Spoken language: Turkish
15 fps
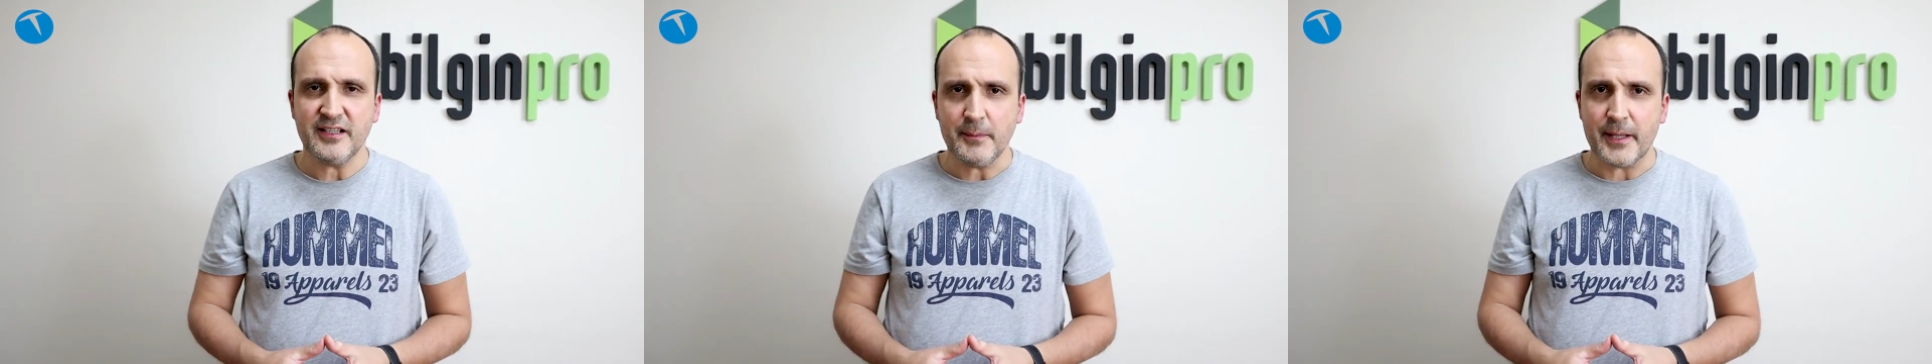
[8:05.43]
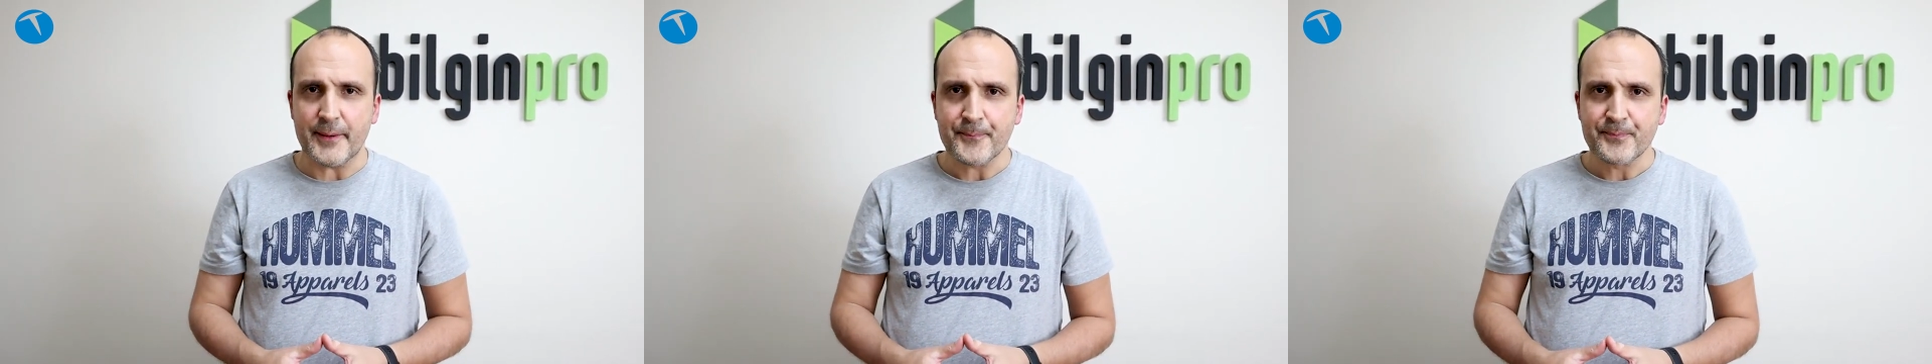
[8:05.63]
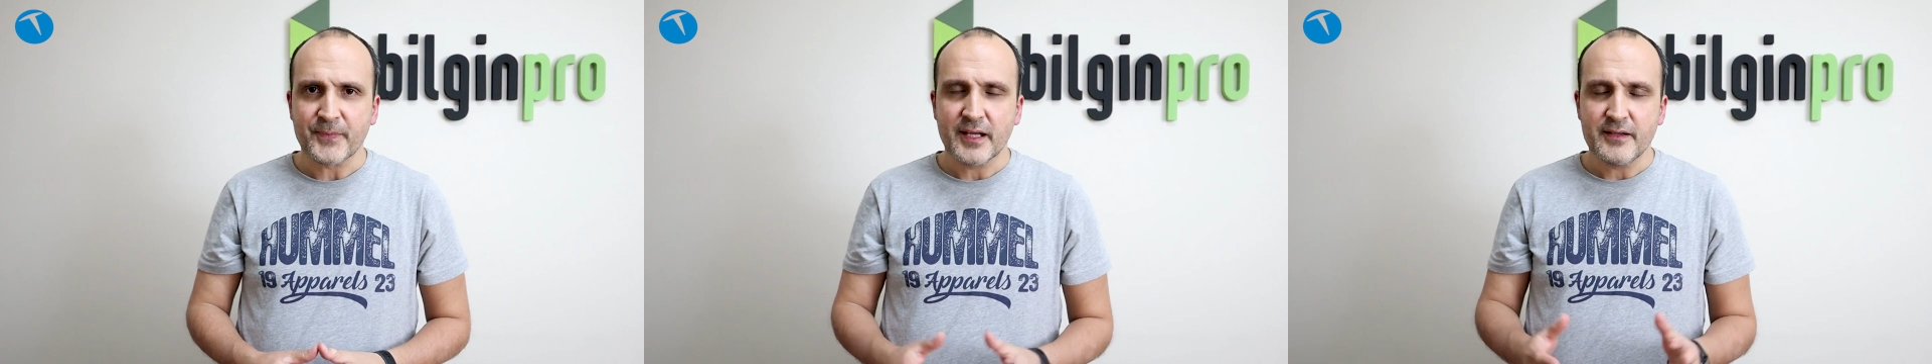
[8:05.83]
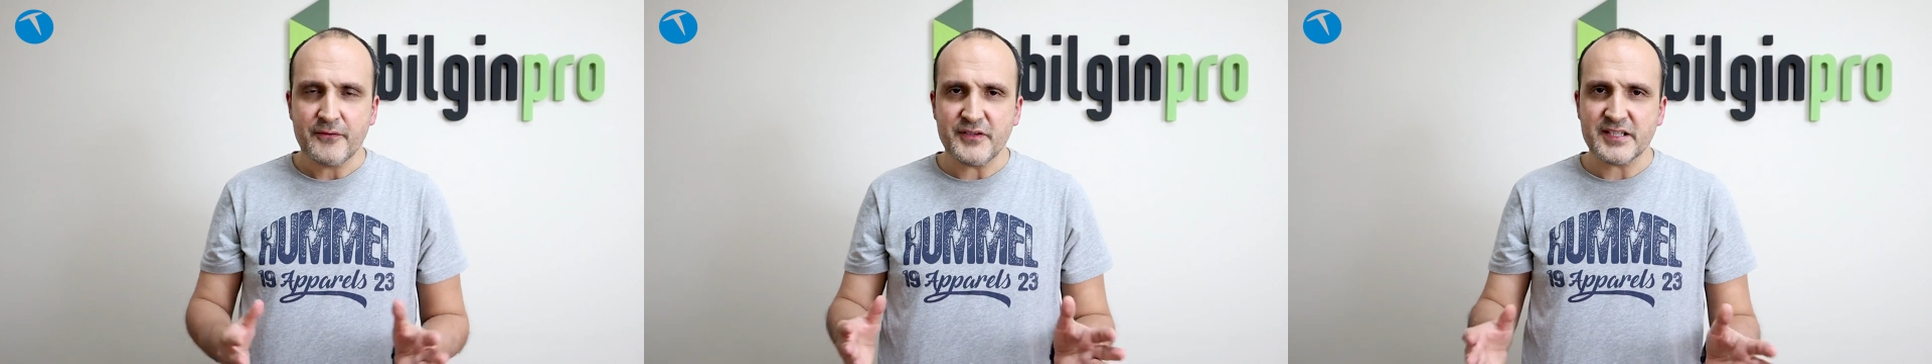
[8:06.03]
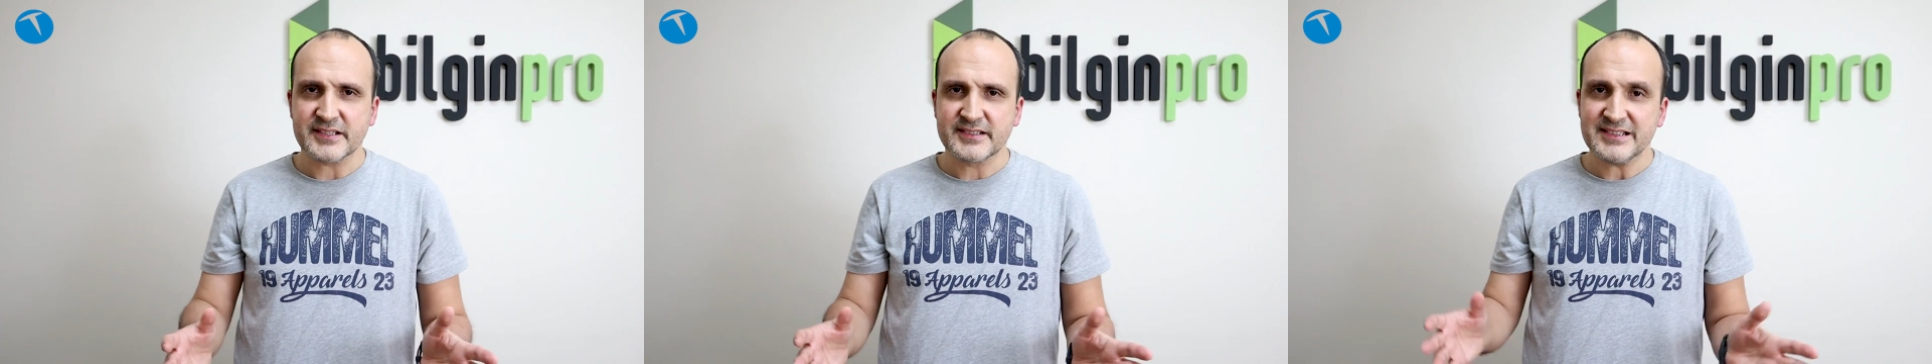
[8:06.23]
ama
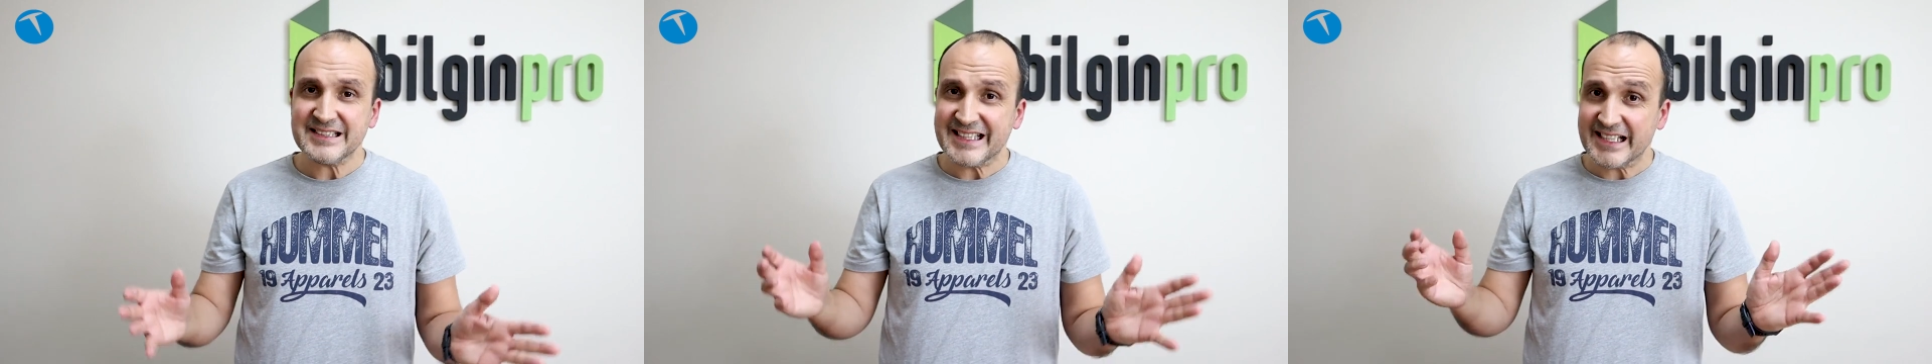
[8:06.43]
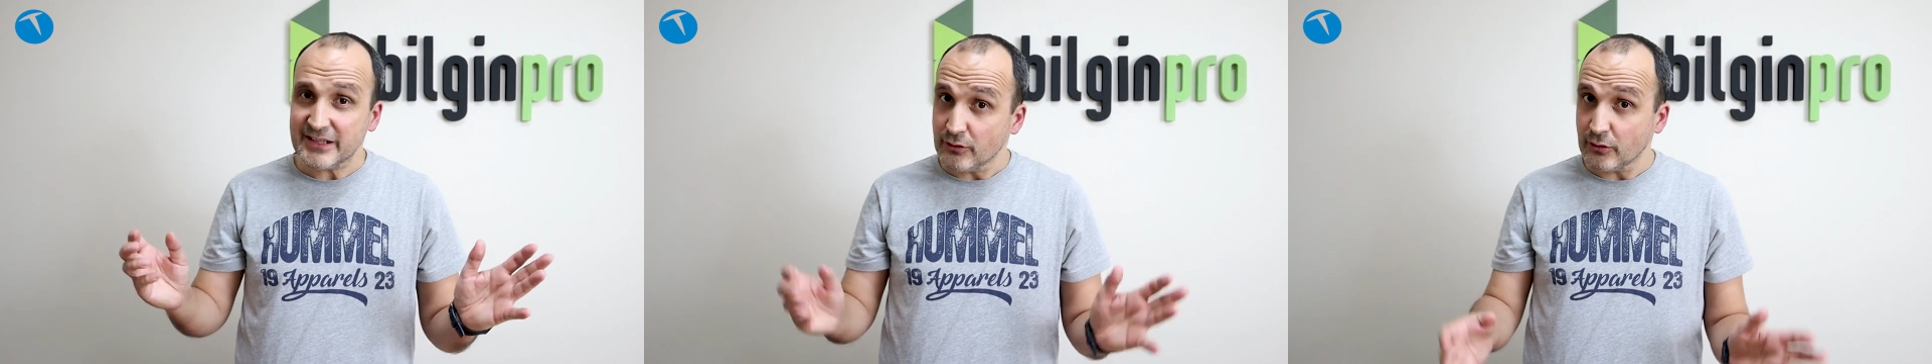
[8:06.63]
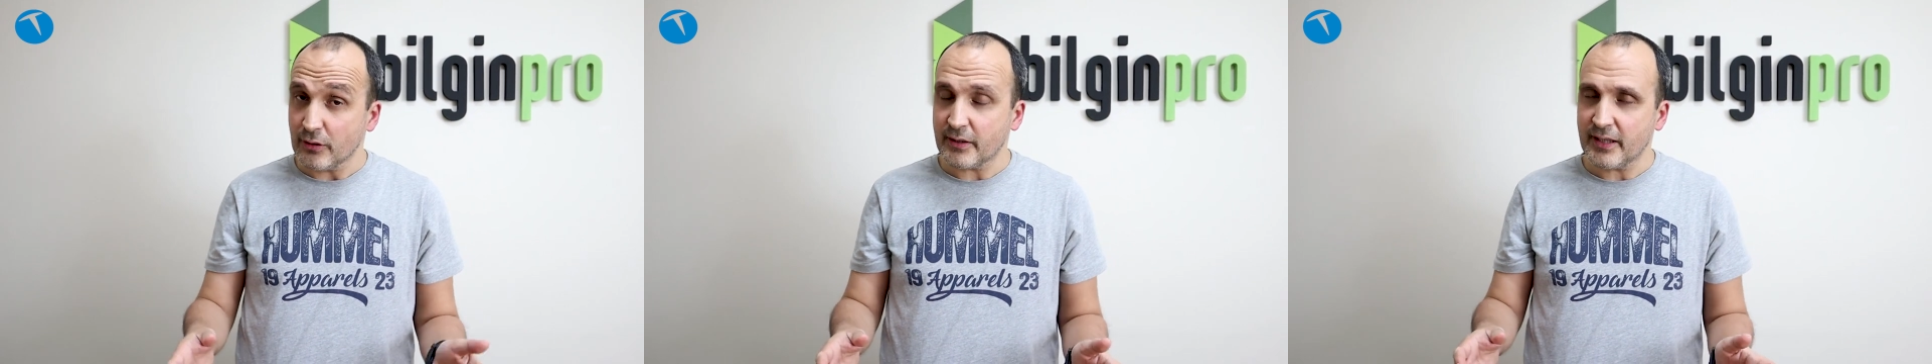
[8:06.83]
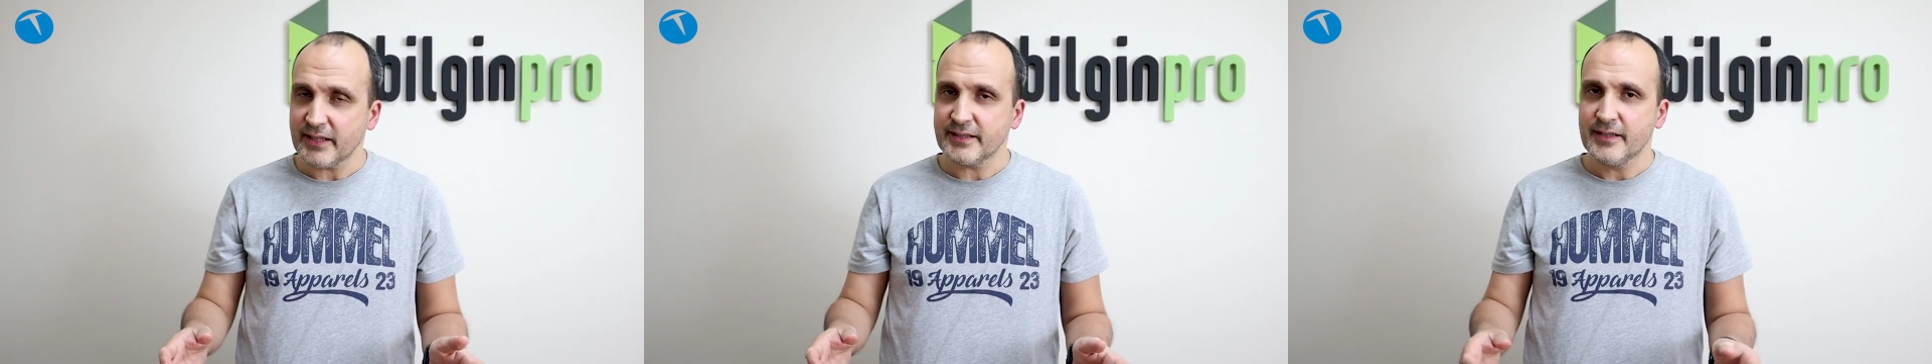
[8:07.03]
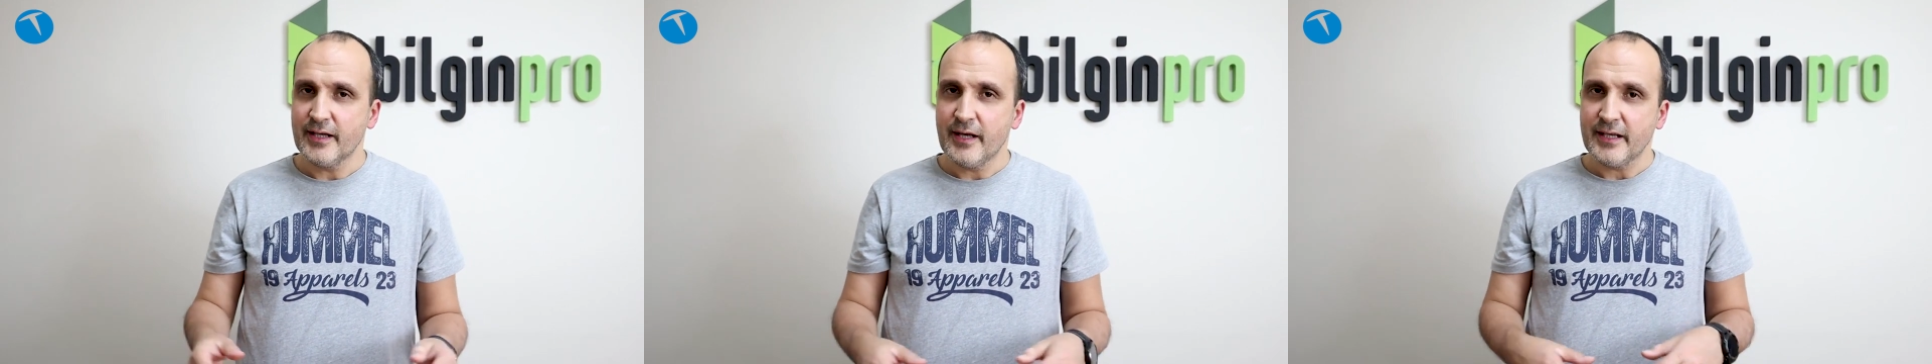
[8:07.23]
fiyatın genel
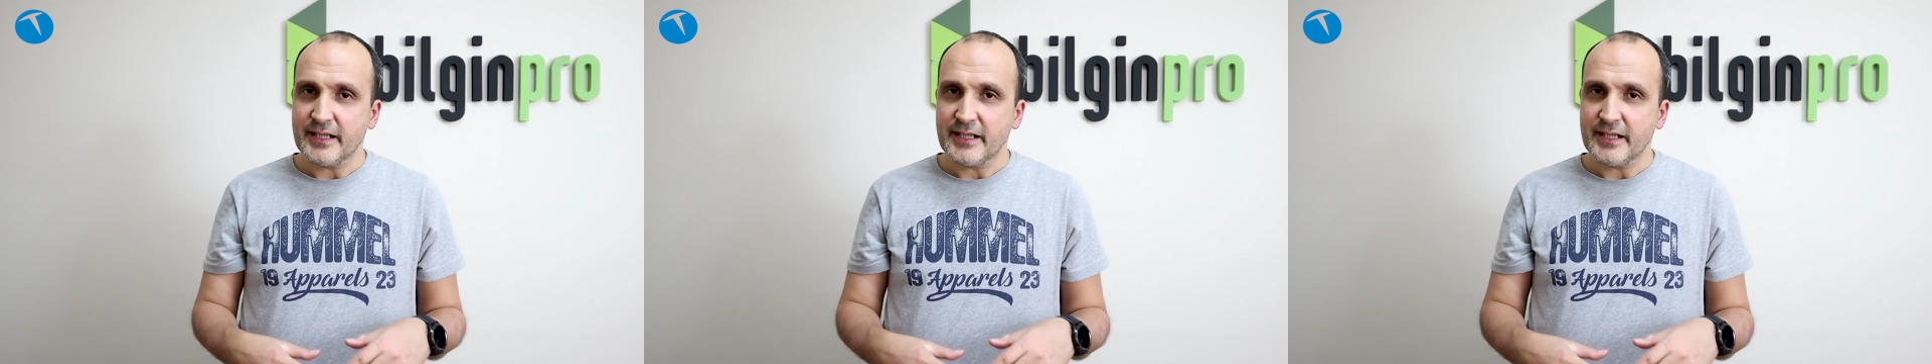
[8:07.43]
olarak